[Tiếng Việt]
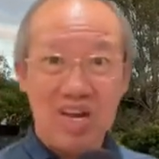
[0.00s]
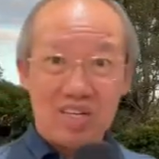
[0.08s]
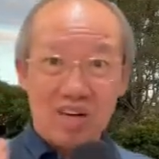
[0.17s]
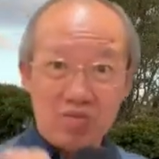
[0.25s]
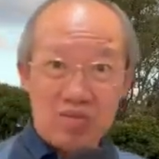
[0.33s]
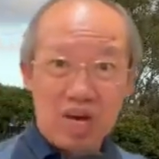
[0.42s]

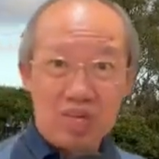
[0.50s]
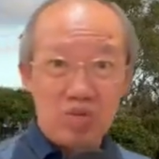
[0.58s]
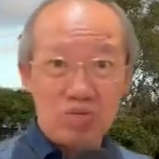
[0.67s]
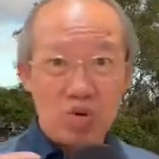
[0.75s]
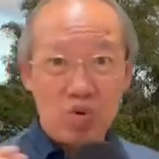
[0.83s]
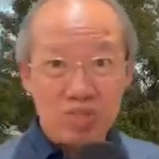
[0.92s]
đồng thời chúng
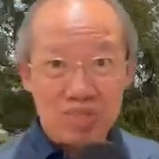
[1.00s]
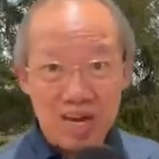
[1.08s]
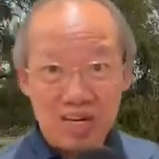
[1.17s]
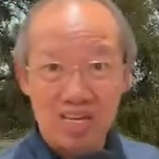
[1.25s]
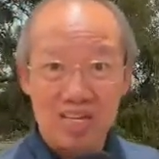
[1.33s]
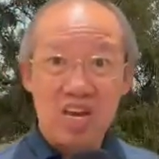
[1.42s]
ta cũng xác
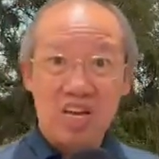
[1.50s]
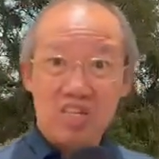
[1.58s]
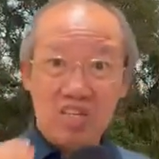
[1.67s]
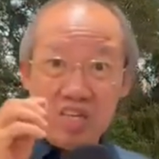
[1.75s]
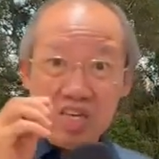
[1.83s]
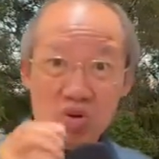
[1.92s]
định những
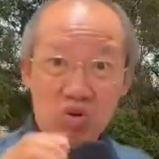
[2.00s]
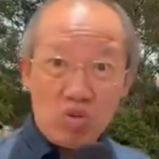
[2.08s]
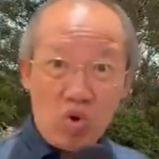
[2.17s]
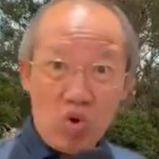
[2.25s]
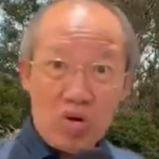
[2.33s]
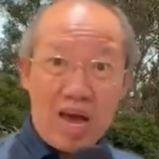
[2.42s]
cái yếu
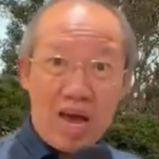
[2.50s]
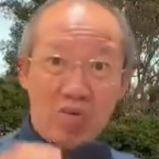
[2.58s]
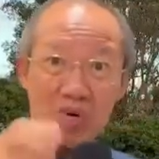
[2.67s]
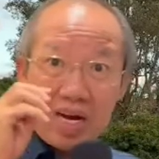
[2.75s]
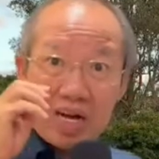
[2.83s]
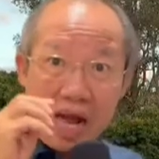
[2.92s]
tố nào
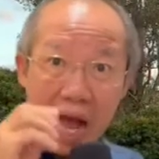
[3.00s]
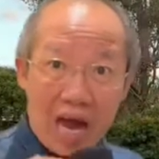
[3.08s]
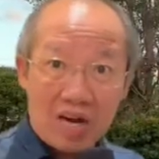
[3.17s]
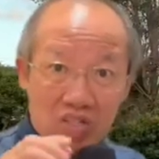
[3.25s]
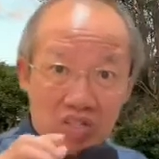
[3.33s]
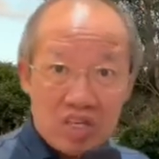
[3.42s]
đã cản
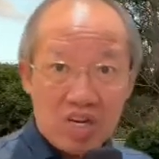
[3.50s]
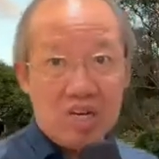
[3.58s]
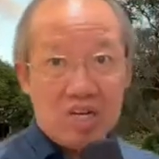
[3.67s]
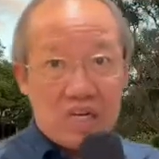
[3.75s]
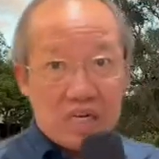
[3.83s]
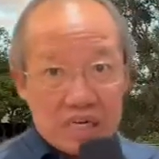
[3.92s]
trở
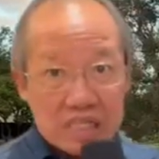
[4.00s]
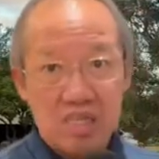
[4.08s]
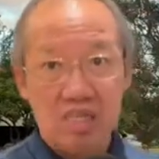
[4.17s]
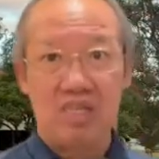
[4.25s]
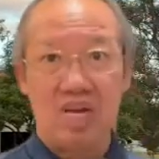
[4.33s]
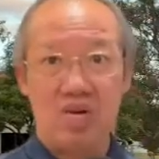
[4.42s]
cái sự
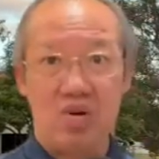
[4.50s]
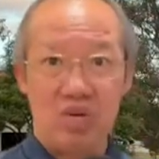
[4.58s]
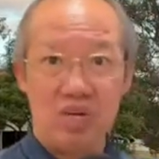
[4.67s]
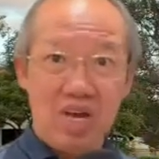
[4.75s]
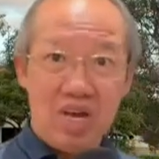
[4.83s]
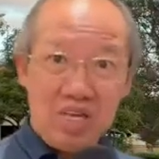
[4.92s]
thay đổi
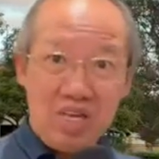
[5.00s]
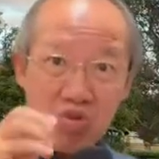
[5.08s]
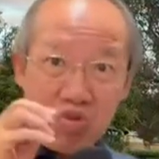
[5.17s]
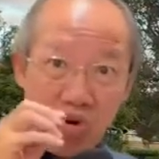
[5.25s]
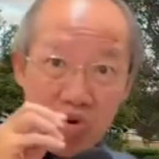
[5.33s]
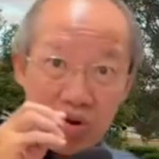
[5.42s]
yếu
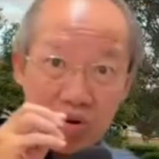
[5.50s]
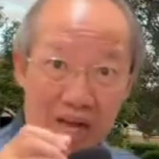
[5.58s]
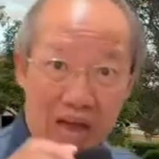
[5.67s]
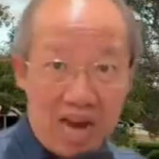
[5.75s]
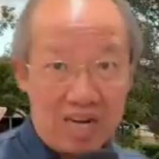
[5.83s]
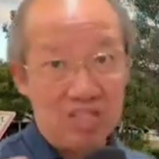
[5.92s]
tố nào
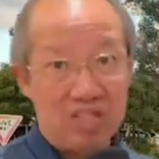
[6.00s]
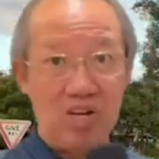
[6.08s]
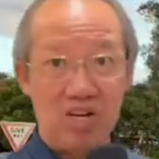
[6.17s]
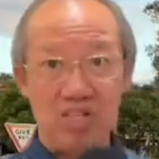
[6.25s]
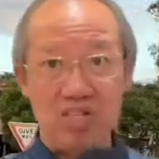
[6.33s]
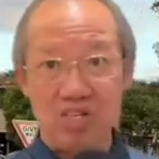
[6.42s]
cản trở
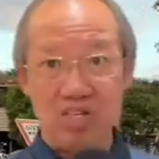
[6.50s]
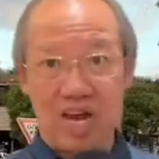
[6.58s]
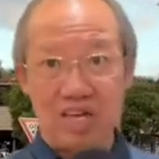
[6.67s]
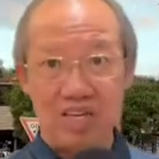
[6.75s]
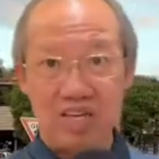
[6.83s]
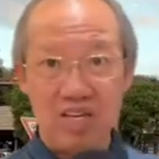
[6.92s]
cái sự cải
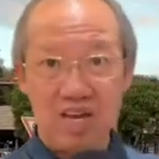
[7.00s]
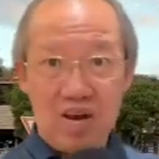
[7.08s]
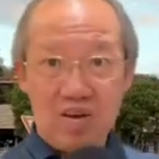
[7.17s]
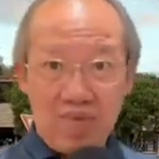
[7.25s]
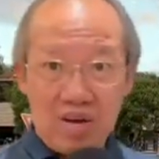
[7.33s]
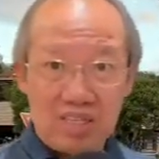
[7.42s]
tiến
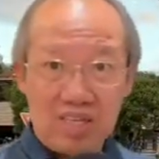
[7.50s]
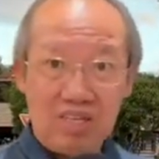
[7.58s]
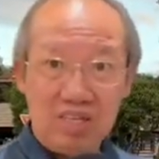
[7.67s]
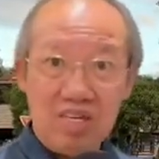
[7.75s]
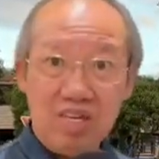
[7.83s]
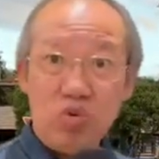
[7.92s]
vậy thì
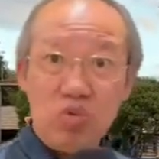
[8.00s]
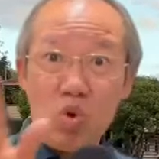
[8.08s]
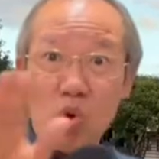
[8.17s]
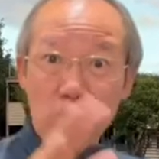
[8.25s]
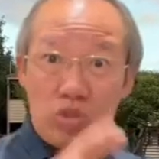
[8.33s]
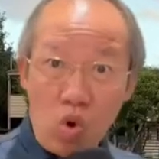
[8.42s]
những yếu
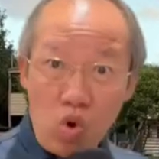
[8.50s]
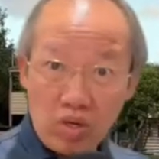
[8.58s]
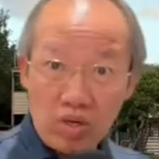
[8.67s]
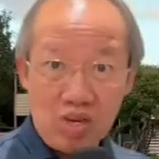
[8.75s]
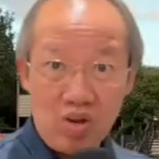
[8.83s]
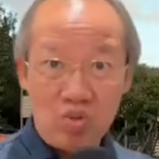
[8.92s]
tố tốt
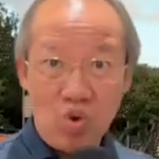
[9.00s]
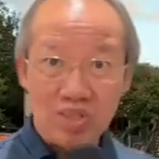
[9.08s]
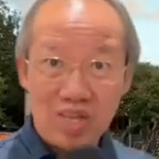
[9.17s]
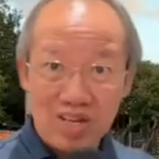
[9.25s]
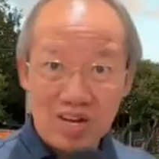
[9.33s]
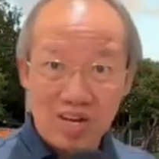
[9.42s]
yếu tố
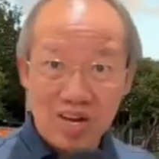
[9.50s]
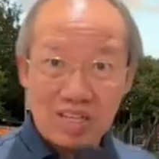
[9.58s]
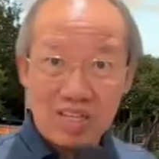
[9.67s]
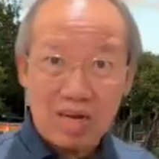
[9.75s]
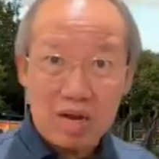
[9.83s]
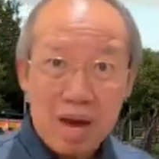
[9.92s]
tích cực thì
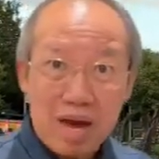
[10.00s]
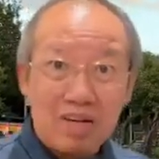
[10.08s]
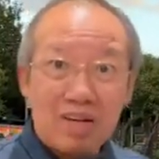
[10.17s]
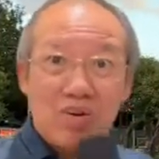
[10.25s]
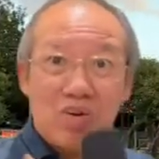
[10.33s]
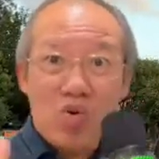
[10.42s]
các bạn
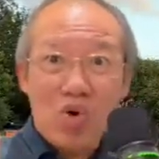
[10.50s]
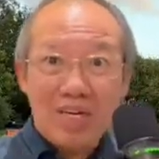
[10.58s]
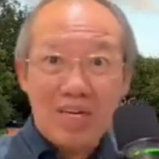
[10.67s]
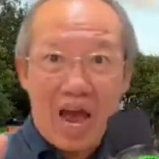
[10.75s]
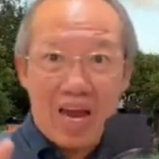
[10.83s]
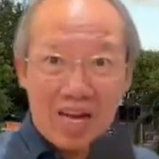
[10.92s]
khuếch
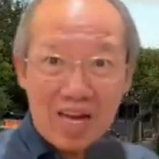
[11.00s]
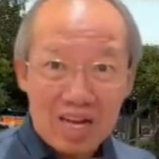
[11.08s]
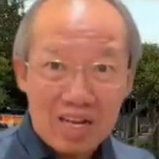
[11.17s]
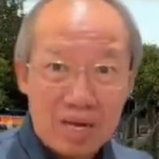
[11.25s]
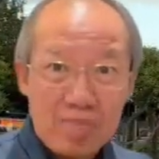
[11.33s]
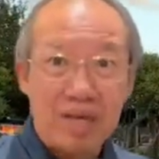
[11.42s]
đại ra
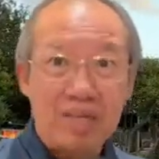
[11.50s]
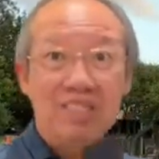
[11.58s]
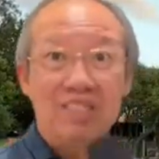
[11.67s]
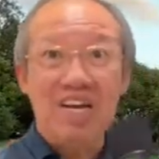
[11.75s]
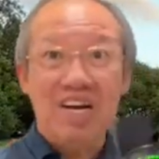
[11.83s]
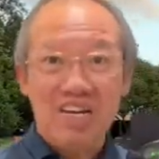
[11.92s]
các bạn
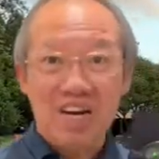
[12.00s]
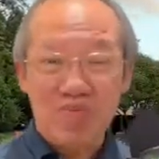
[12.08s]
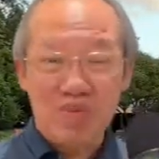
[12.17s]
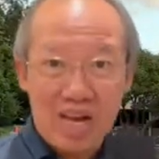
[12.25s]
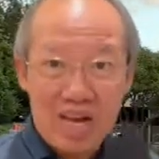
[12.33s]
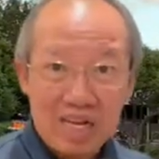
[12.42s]
nhân rộng
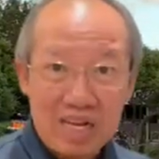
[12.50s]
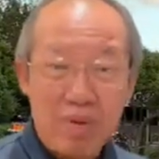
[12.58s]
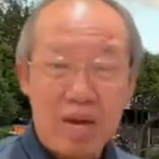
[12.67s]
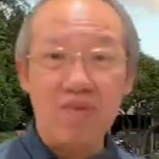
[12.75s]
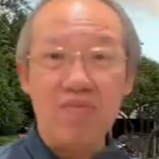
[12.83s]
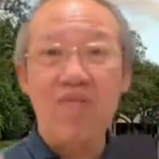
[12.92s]
ra, các bạn
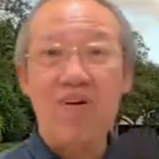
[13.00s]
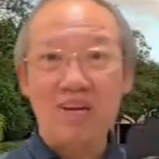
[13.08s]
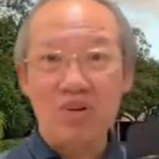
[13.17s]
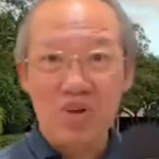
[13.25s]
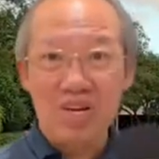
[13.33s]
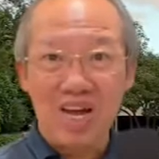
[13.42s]
phát
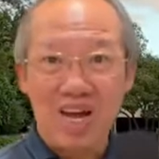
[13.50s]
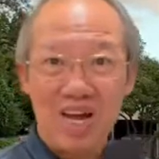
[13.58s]
huy ra.